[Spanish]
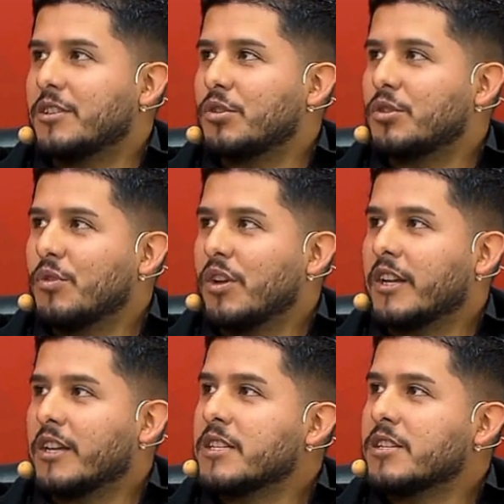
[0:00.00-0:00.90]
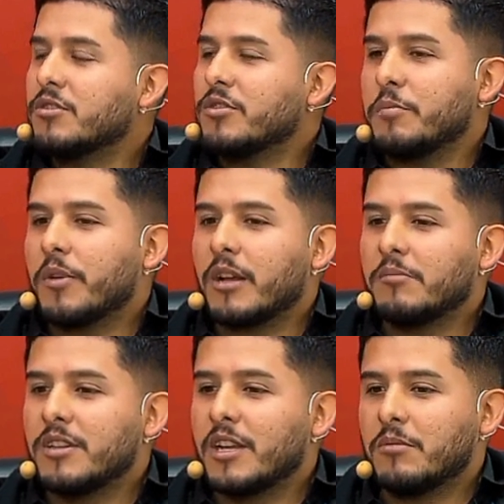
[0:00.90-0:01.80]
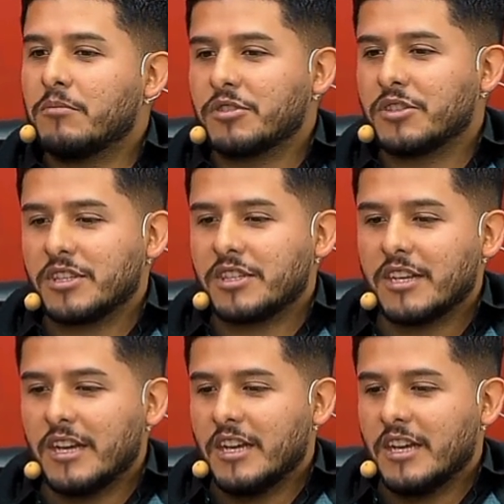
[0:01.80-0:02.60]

Yo estoy muy agradecido y para mí, digamos, es